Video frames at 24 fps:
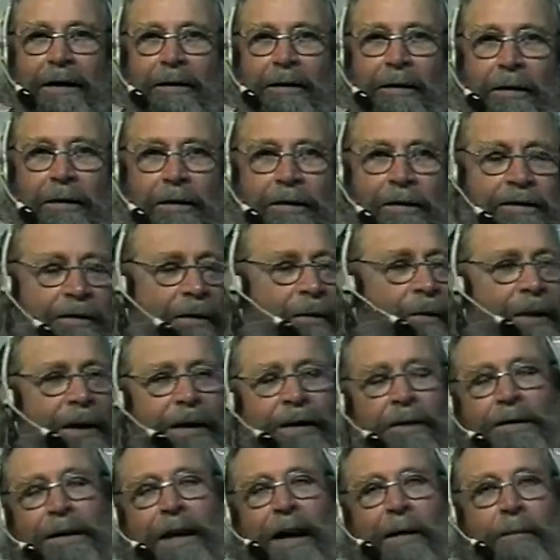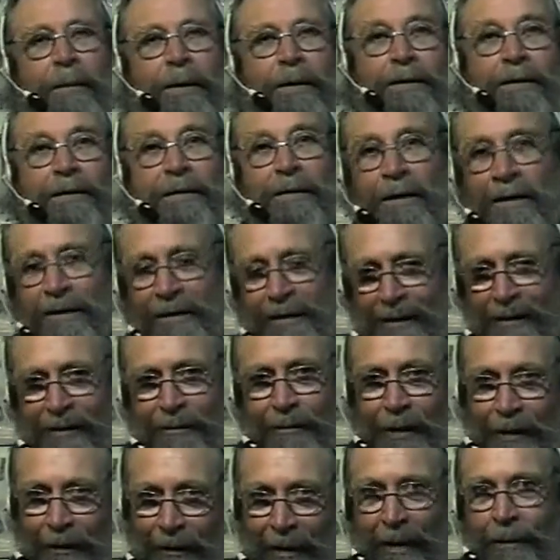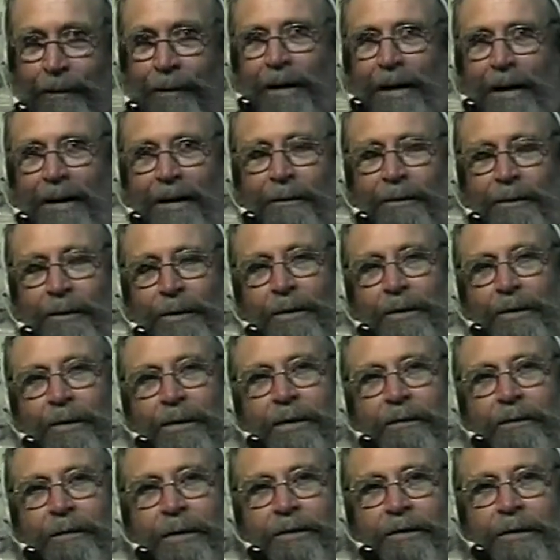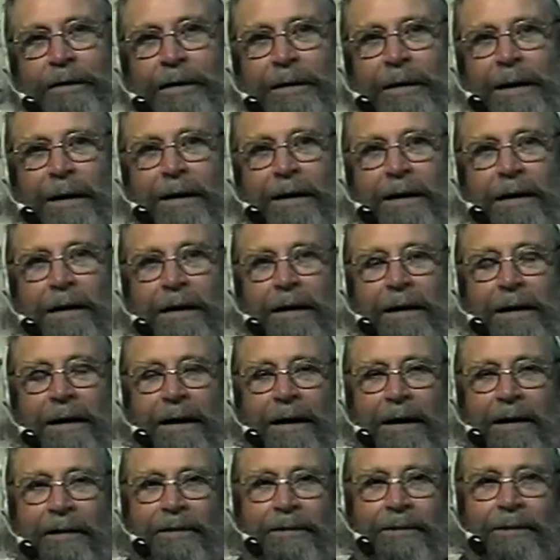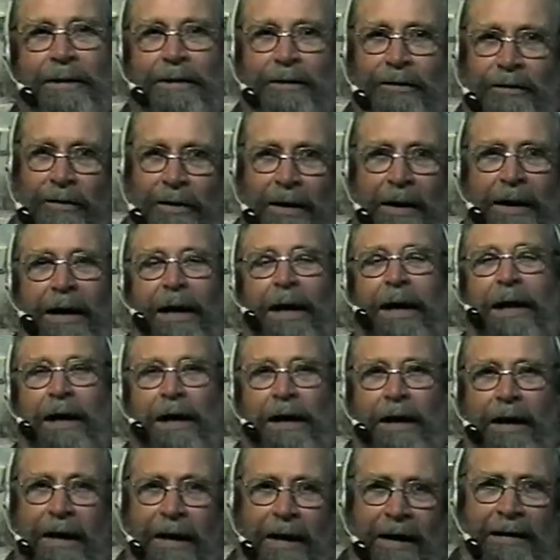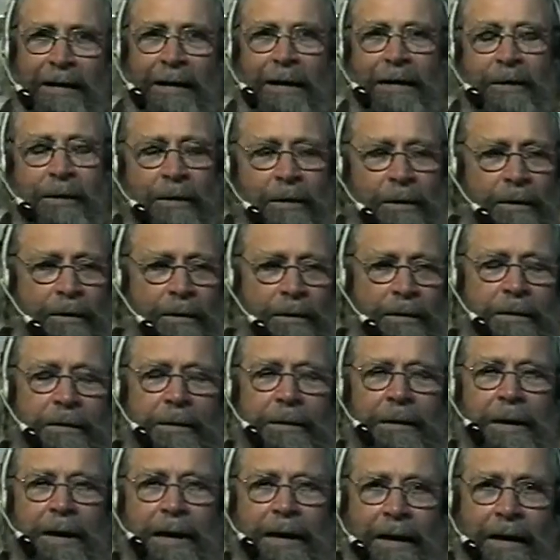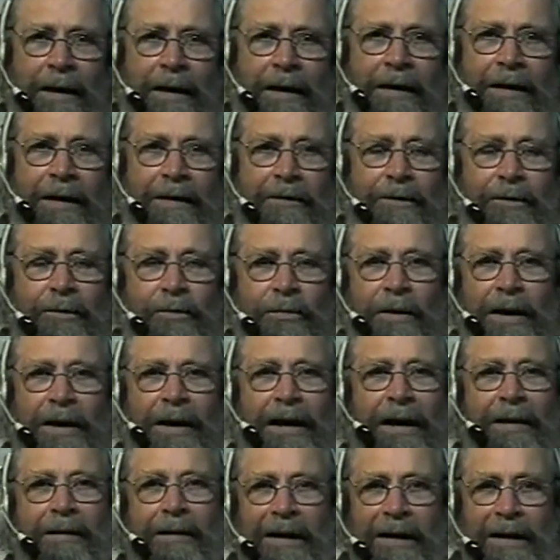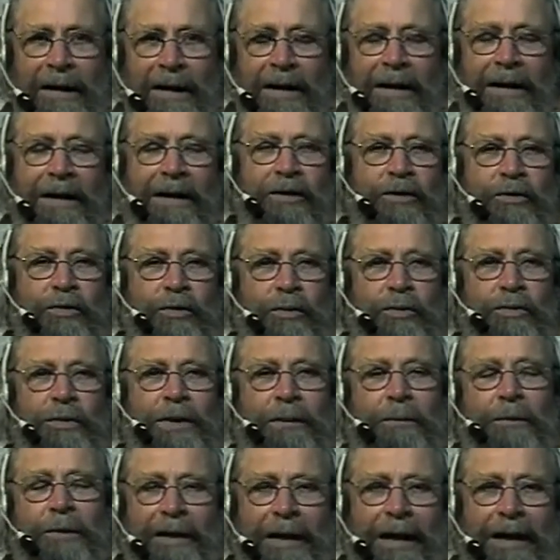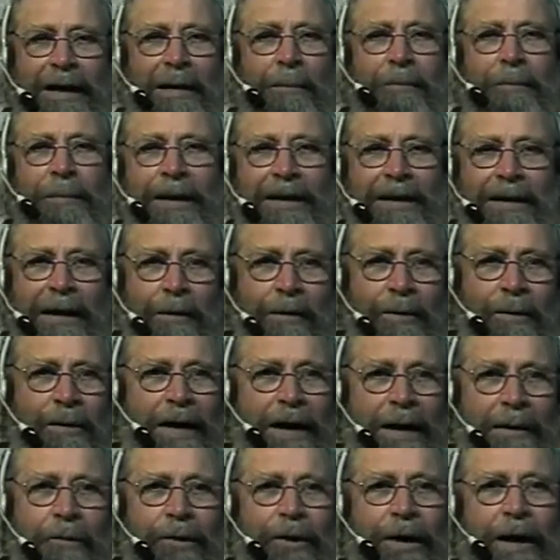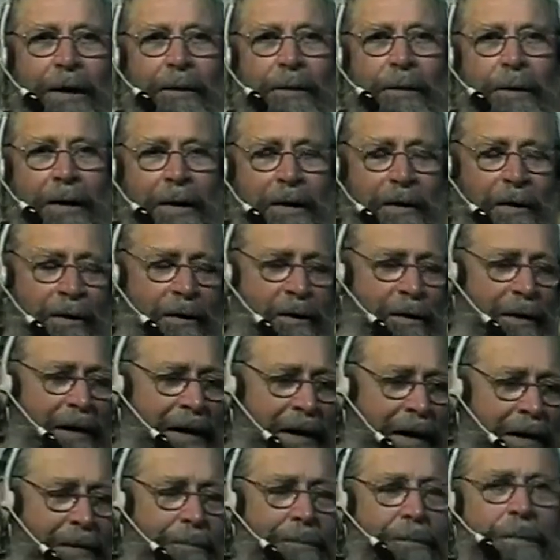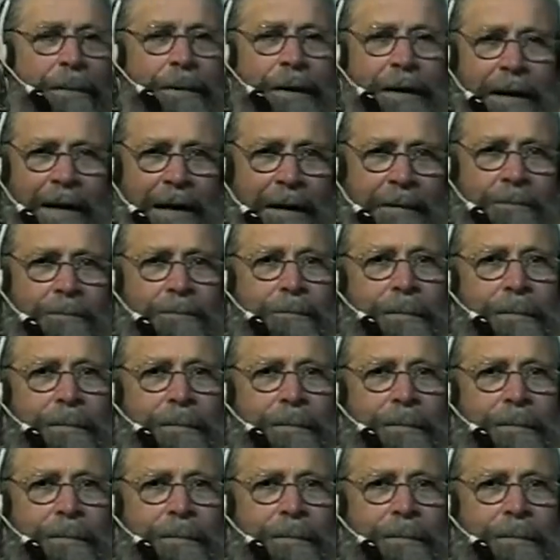¿no? Dice, bueno, está, pero no, no, pero había libros de corte fascista, ¿no? este el, este loco, el Nacho Suárez, la verdad que le hizo un reportaje espectacular, porque lo dejó bien